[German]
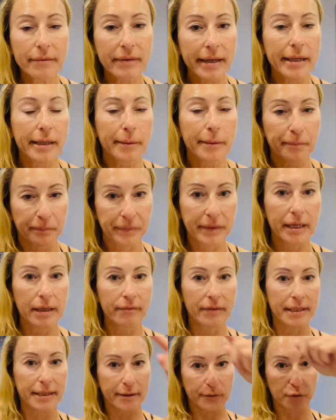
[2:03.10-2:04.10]
weil, ähm, na, ne,
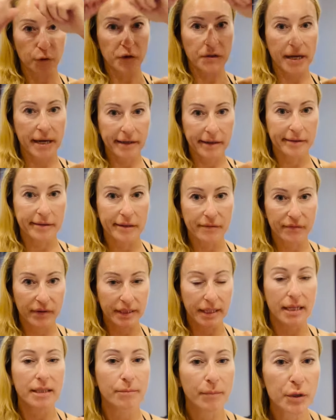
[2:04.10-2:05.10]
wenn ich das so zeige, ist das
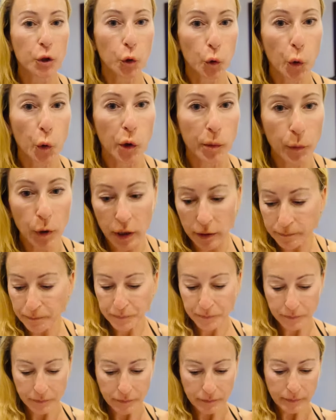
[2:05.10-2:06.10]
vielleicht als ein bisschen Kudelmuddel.
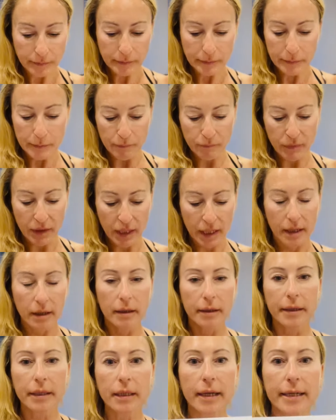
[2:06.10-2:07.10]

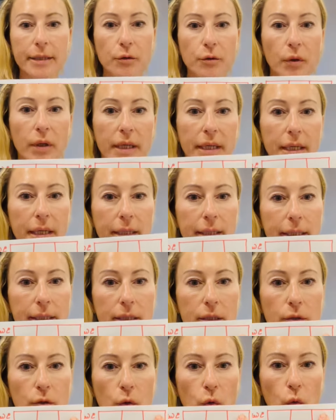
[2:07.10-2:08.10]
Nicht? Also
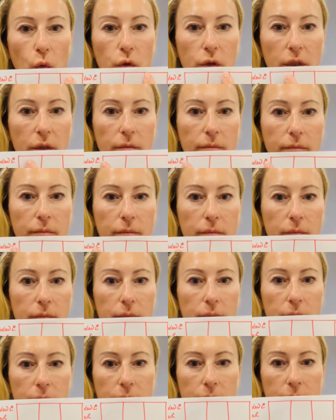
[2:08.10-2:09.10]
dieses große,
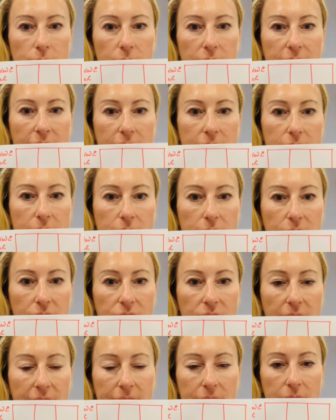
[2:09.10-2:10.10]
das ist die
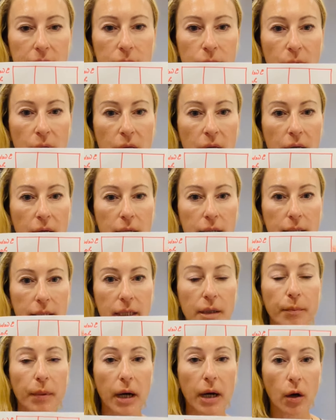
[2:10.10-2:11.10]
Fläche, die
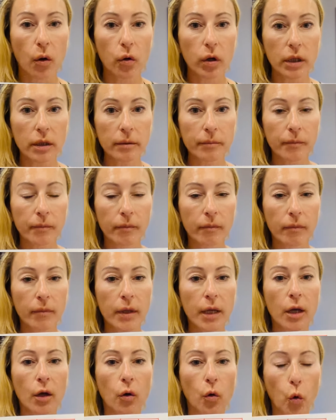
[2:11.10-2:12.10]
ich brauche,
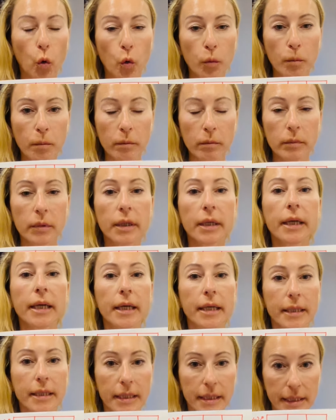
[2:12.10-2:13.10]
um
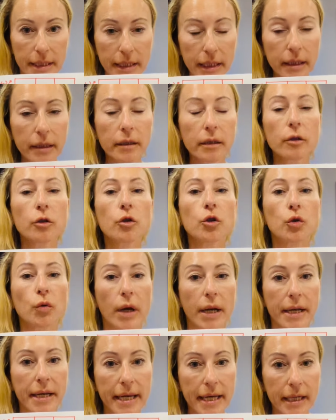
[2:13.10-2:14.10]
die Tiere zu
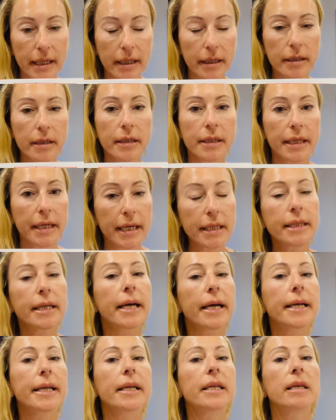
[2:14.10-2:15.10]
ernähren, die
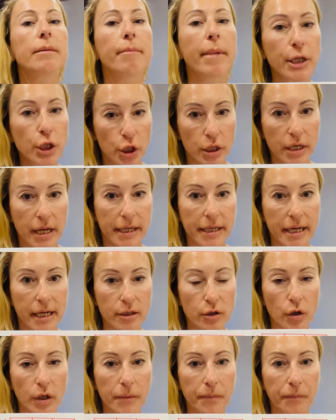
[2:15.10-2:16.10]
hinterher dann die Menschen ernähren
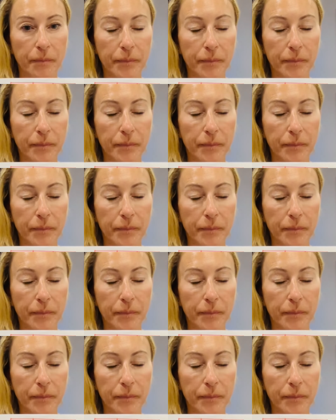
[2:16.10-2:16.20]
sollen.